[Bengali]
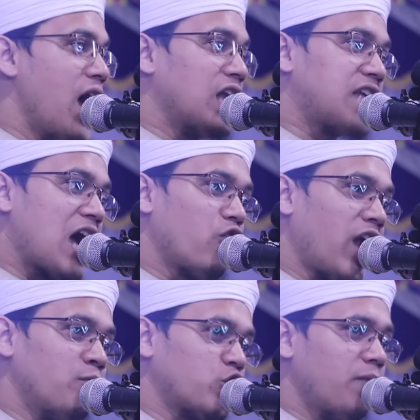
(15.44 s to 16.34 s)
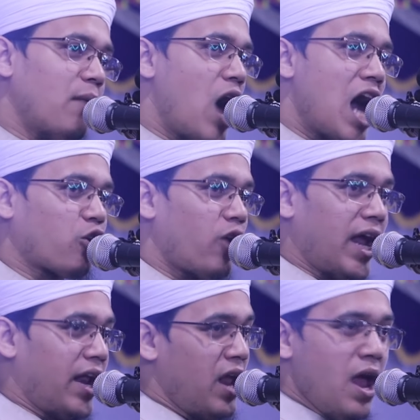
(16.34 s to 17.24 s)
হয়ে চাকরের মতো ব্যবহার
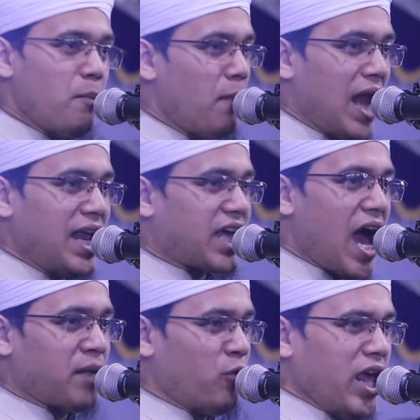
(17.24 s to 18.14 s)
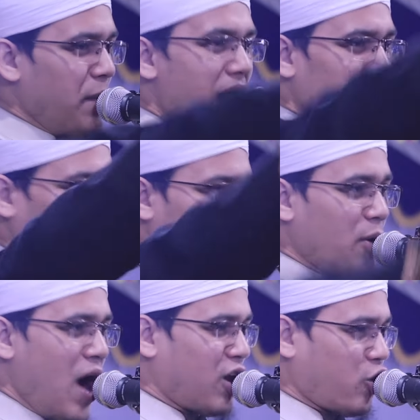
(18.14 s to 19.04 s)
করেন মালিকের মুনিবের মতো
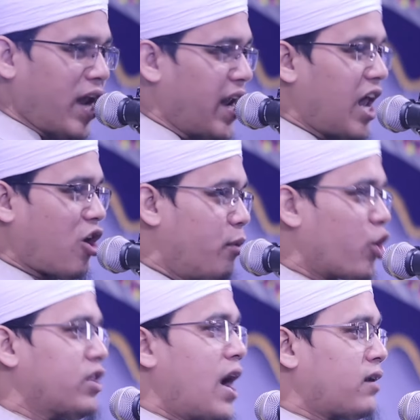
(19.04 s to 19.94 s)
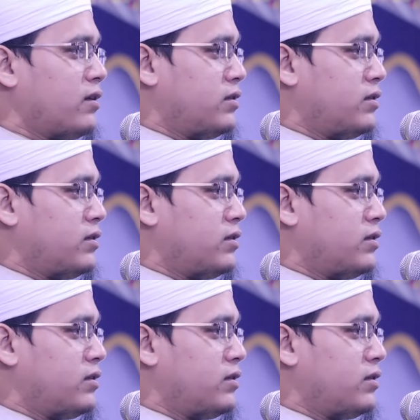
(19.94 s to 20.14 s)
ব্যবহার করেন না খবরদার